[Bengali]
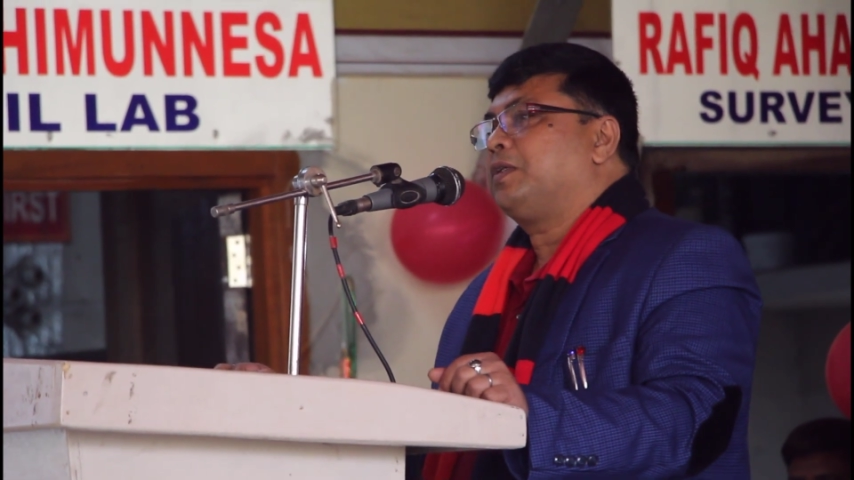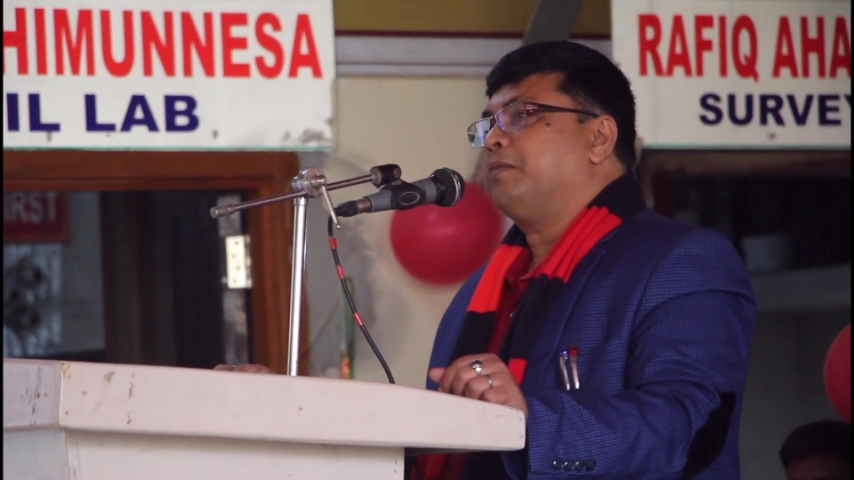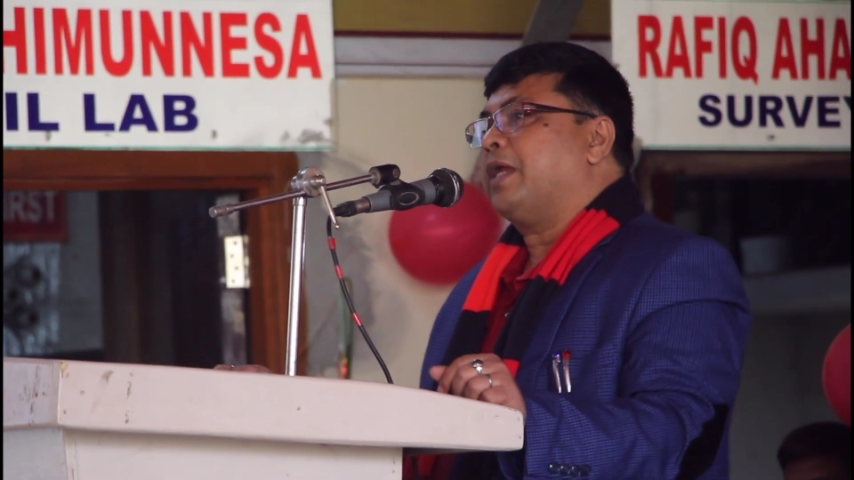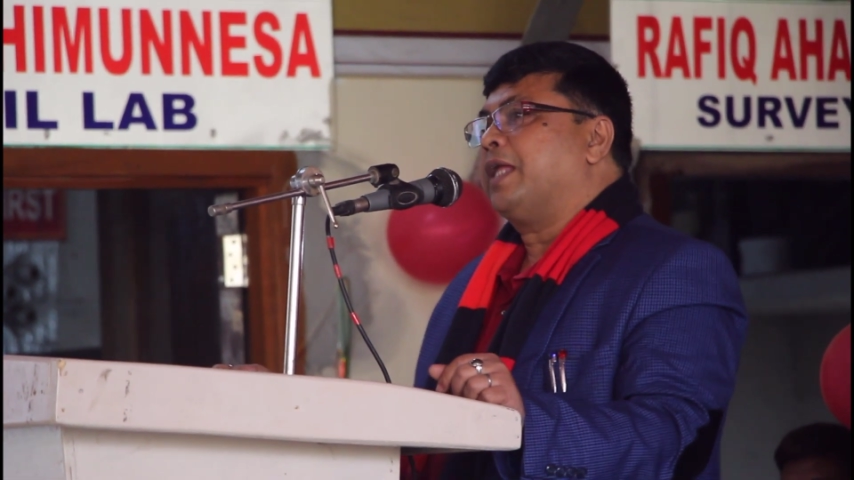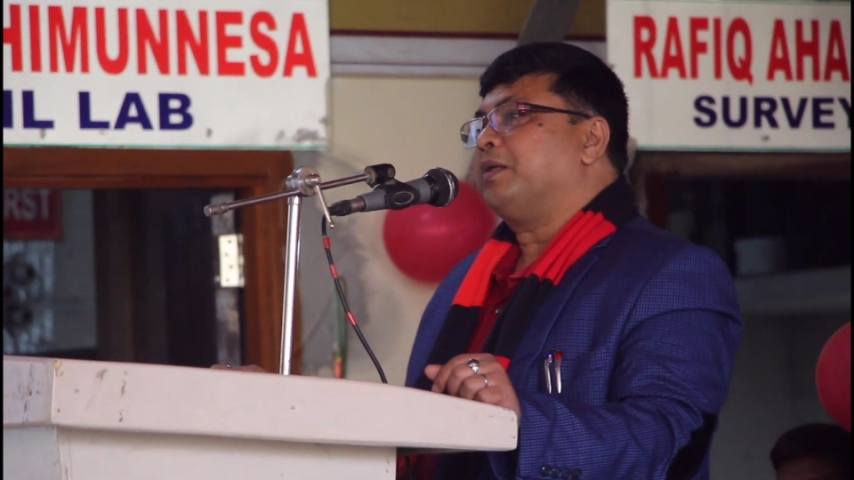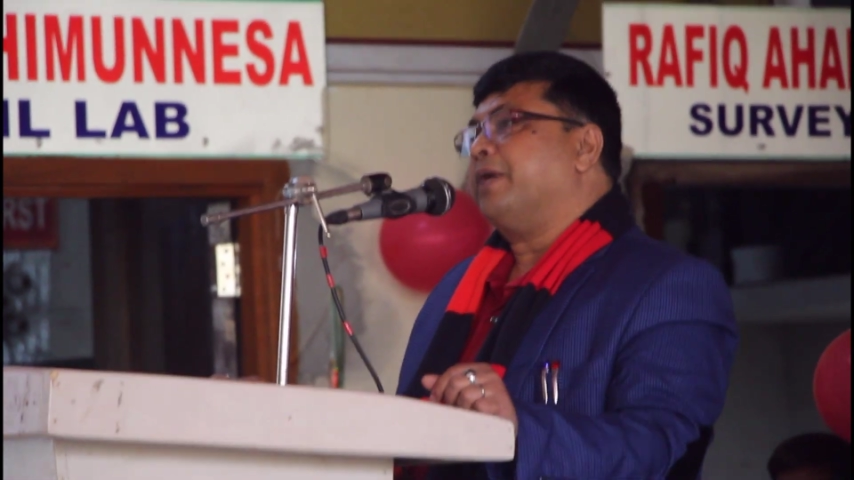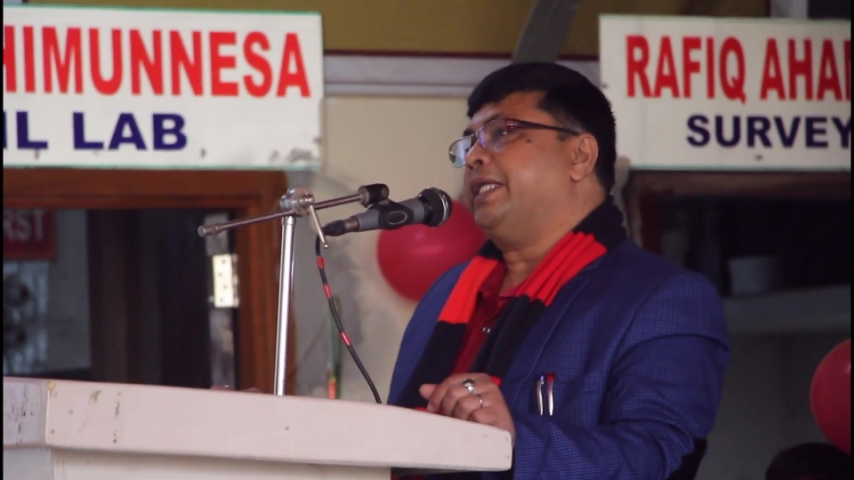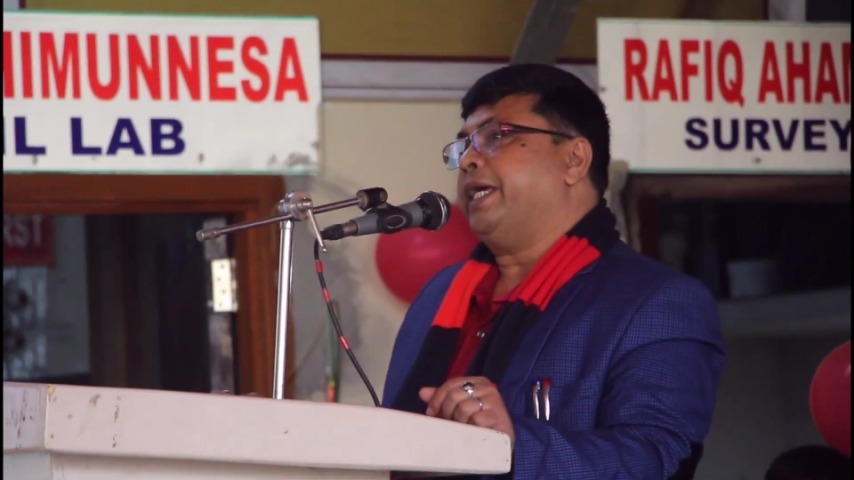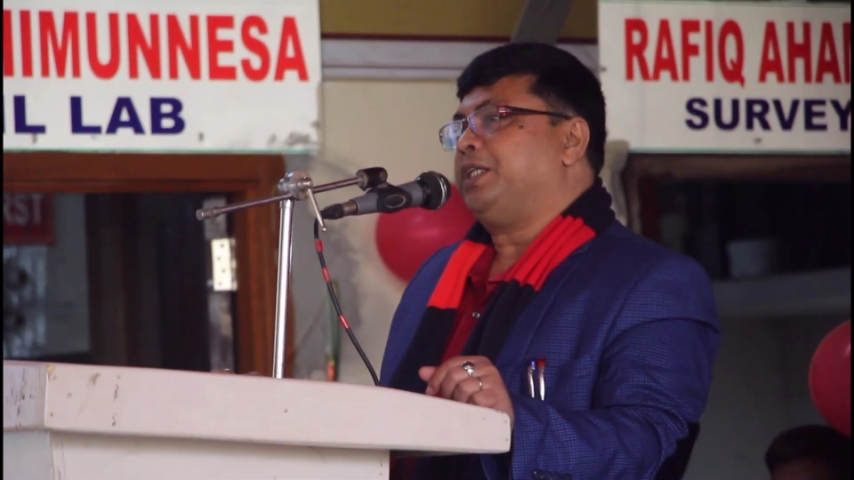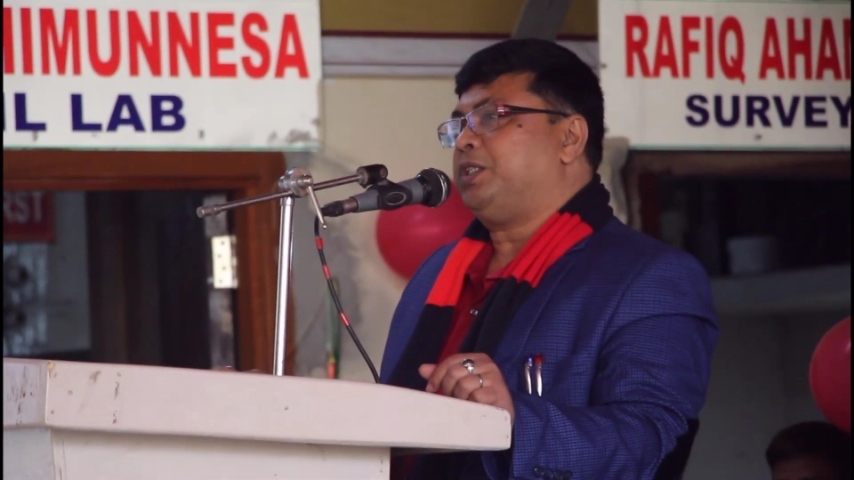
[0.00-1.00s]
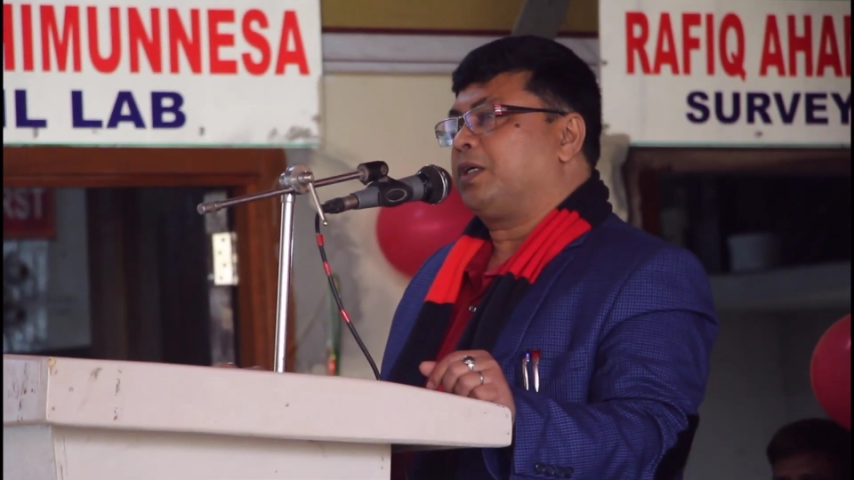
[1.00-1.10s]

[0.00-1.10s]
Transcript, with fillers: তোমরা তোমাদের